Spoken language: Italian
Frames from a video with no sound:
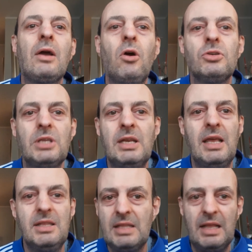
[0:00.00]
cosa
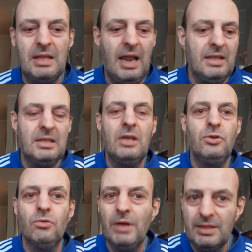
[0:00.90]
inedita Atalanta-Juve.